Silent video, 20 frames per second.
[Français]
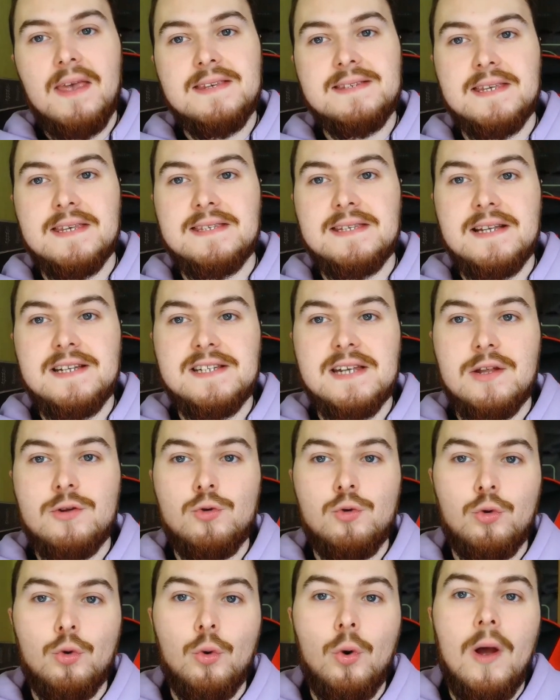Cécile
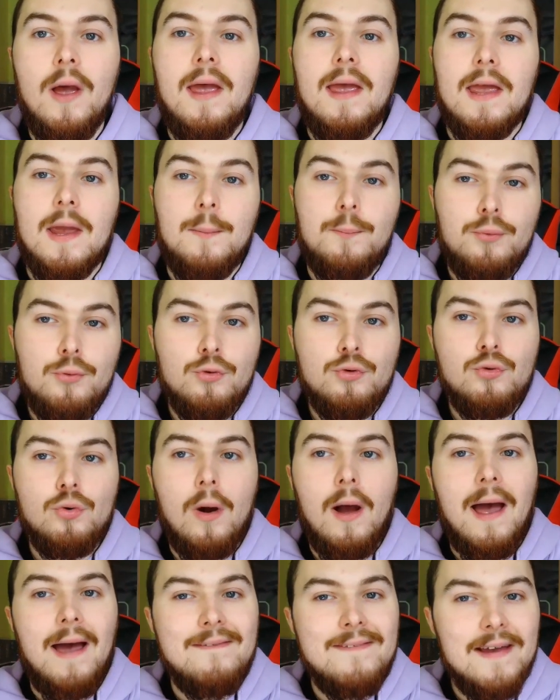Chaduto est plus
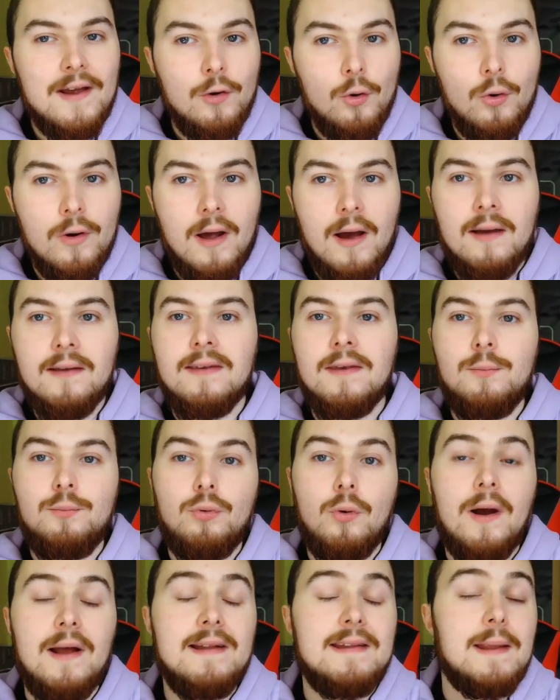dure avec Lola qui
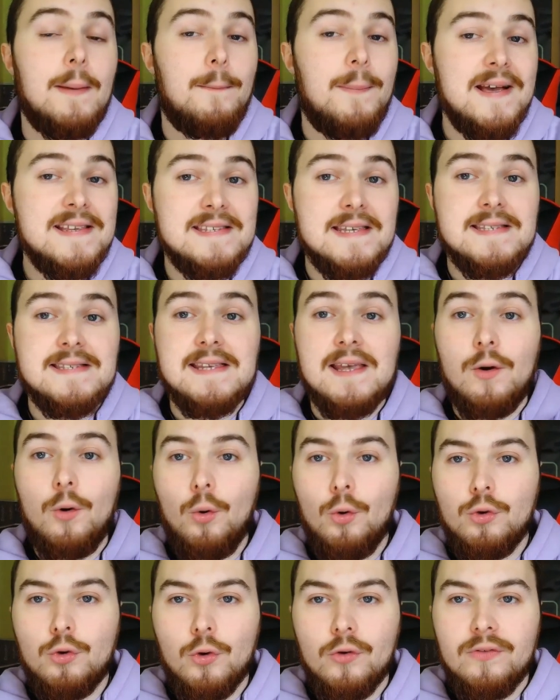pour elle n'est pas assez
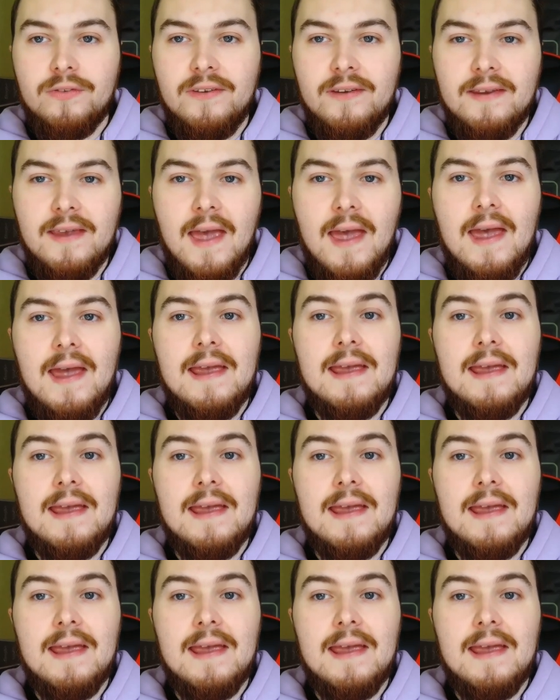authentique